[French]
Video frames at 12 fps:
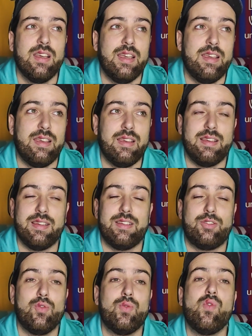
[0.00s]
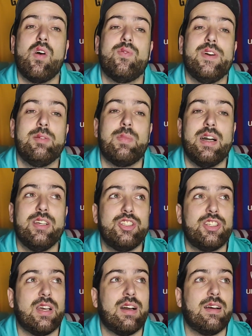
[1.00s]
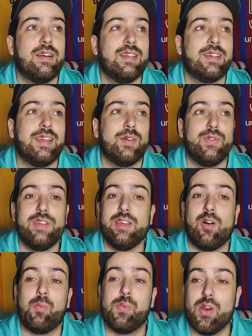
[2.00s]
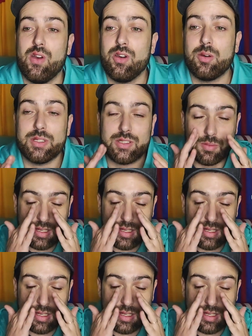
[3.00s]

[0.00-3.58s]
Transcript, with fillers: Et tu le vois en fin de match, il y a Gavi en pleurs parce que